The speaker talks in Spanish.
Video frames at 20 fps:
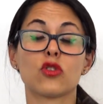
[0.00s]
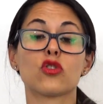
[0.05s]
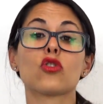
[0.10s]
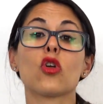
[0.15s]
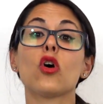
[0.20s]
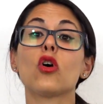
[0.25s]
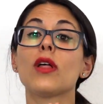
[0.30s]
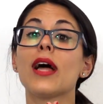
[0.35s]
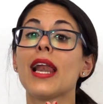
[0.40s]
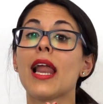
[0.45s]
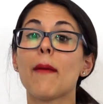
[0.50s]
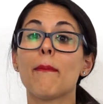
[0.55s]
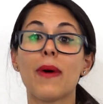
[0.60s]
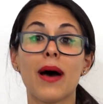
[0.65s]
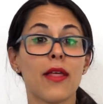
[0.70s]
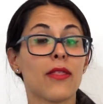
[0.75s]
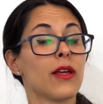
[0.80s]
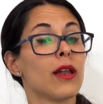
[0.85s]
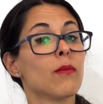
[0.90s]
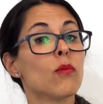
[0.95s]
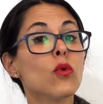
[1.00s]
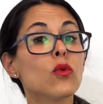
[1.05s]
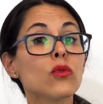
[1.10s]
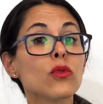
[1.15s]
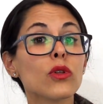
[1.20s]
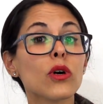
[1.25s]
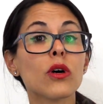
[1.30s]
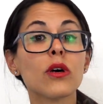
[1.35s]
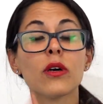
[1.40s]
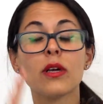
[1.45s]
Toda la paz del
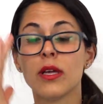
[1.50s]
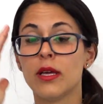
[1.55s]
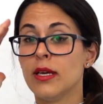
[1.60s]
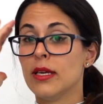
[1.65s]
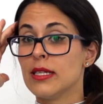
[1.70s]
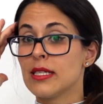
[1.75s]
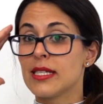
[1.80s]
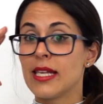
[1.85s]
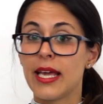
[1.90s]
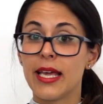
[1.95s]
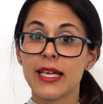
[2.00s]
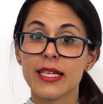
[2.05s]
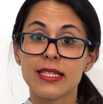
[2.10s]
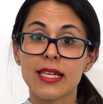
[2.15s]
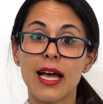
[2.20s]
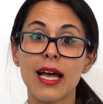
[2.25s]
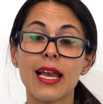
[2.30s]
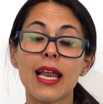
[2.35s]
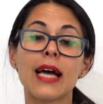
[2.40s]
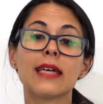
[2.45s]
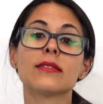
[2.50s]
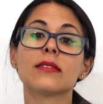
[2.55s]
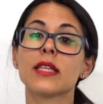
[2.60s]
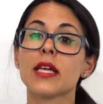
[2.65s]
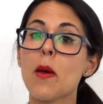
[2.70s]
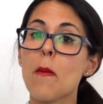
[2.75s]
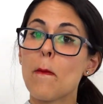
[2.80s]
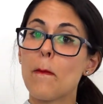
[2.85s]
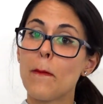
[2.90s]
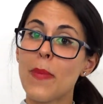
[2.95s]
mundo, seguís
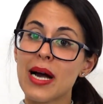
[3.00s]
adelante,